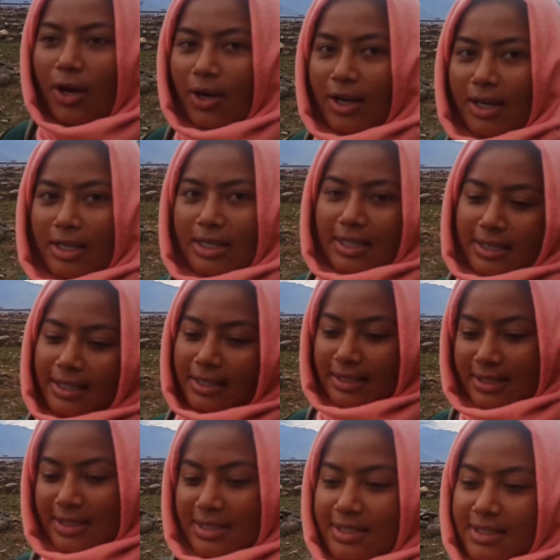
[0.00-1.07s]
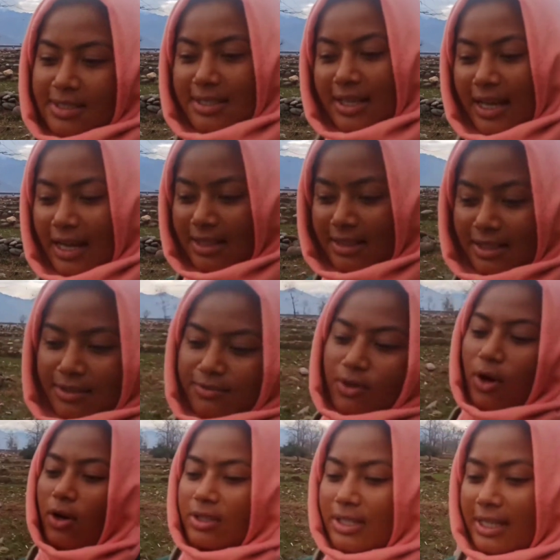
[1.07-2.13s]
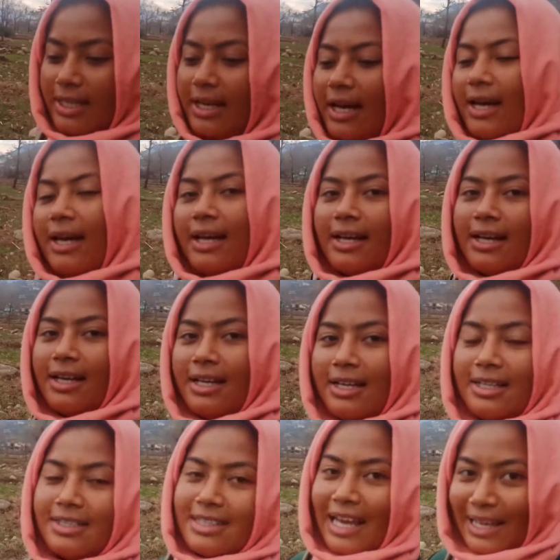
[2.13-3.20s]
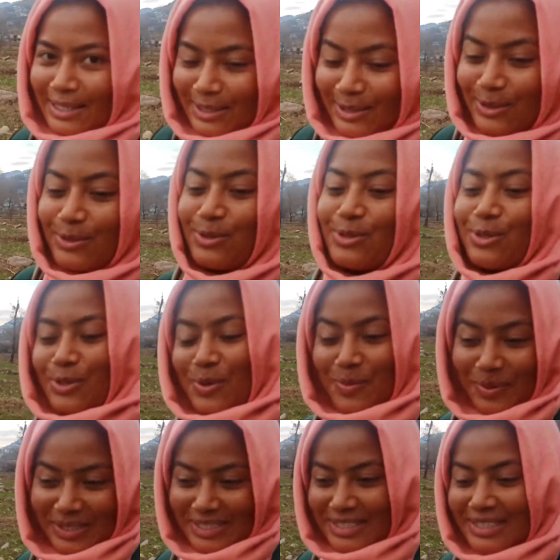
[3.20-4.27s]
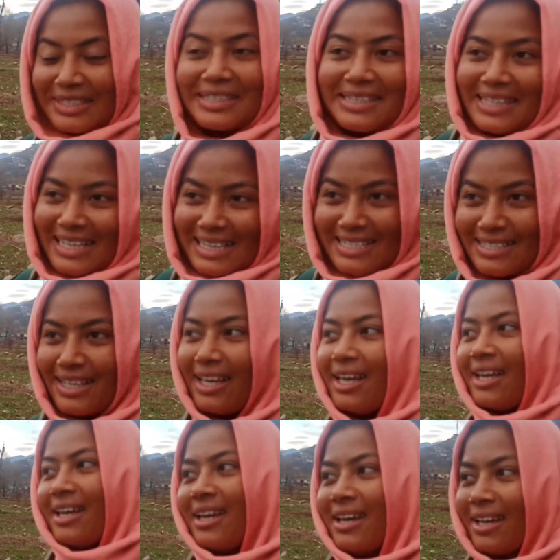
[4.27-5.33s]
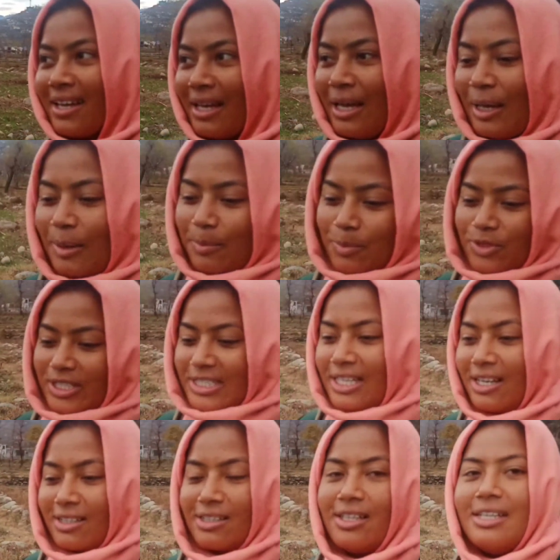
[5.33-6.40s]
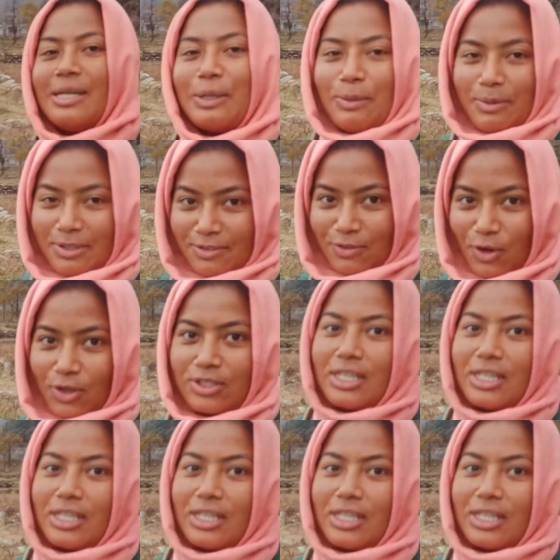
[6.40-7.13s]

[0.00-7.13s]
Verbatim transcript: और जिस जिसने यहाँ तक ब्लॉग देखा है थैंक यू सो मच दिल से मुझे ऐसा लगता नहीं है कोई मेरे ब्लॉग